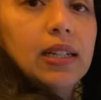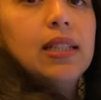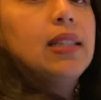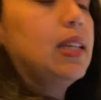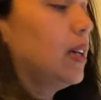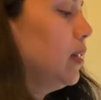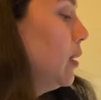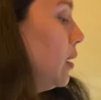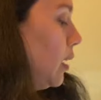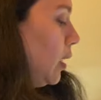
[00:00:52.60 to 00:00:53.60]
डलती है
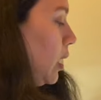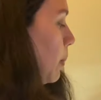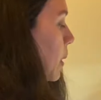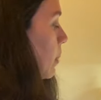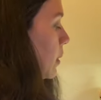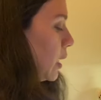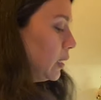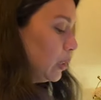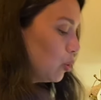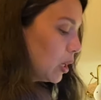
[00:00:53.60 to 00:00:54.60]
अगर आप कम
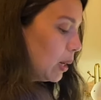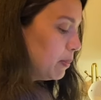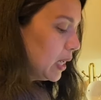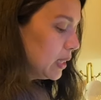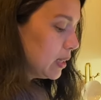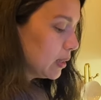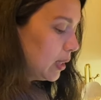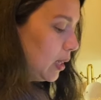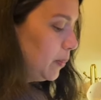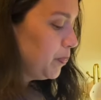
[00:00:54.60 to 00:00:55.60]
खाते हैं तो कम डाल सकते
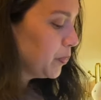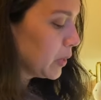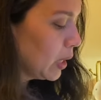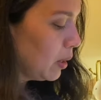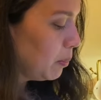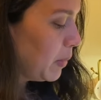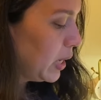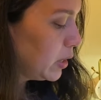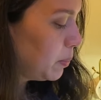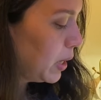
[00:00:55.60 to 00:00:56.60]
हैं
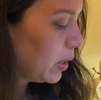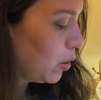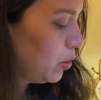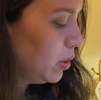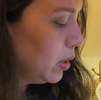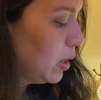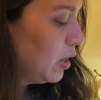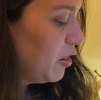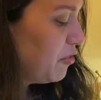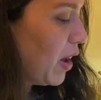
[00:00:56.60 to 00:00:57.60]
मैं इसमें अराउंड
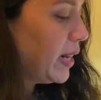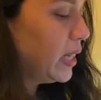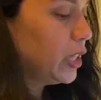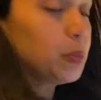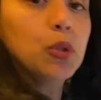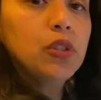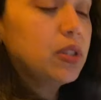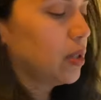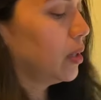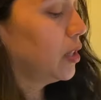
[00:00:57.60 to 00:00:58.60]
फाइव टी
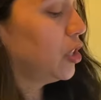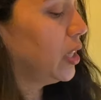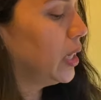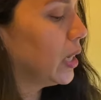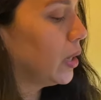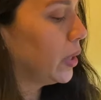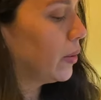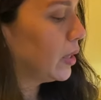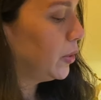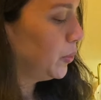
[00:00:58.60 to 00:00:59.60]
चीनी डालने
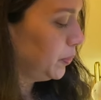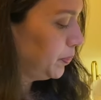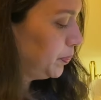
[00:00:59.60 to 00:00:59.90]
वाली हूँ